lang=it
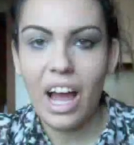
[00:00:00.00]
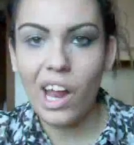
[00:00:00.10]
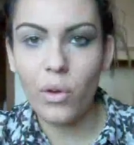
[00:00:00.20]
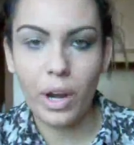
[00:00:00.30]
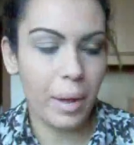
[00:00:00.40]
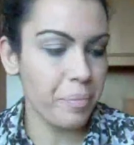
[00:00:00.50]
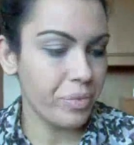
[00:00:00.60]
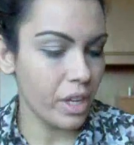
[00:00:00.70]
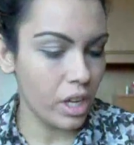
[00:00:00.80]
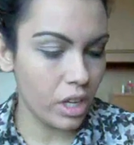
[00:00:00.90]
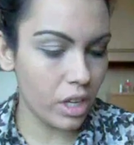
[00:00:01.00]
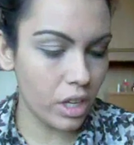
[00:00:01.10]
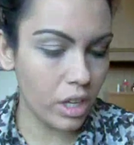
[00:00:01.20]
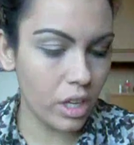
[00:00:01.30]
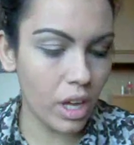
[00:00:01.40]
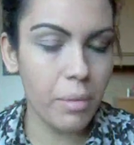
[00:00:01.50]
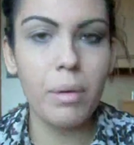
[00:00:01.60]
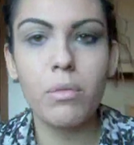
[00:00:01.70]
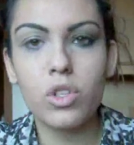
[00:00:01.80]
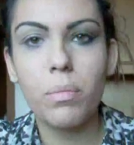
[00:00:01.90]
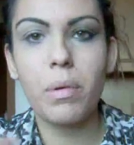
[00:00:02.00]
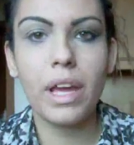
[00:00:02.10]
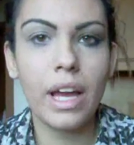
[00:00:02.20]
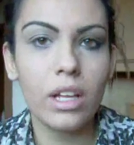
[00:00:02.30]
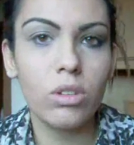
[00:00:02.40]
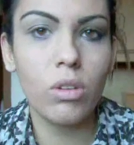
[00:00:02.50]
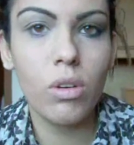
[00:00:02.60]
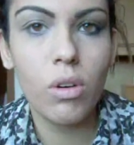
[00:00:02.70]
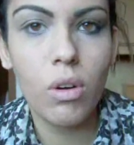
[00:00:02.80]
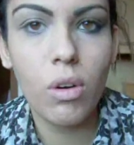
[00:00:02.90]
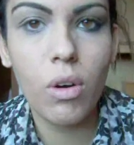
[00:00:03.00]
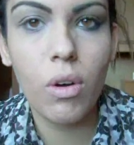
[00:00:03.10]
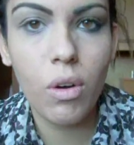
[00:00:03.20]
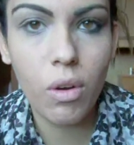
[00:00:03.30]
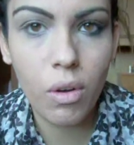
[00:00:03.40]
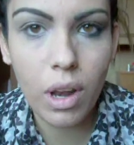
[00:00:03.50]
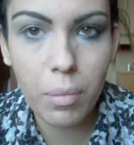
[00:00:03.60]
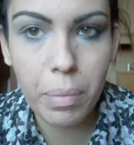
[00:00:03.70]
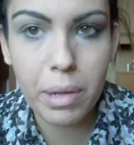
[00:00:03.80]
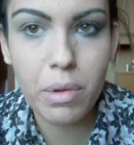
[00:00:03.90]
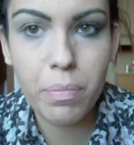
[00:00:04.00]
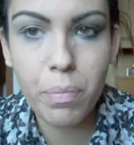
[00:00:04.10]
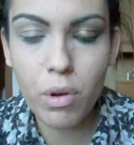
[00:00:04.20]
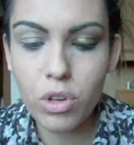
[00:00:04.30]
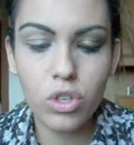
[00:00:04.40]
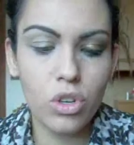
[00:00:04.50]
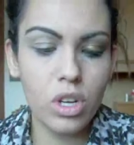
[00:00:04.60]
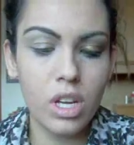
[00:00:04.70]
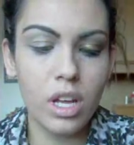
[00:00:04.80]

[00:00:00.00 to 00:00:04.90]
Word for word: Allora, eh, abbiamo già applicato il primer potion,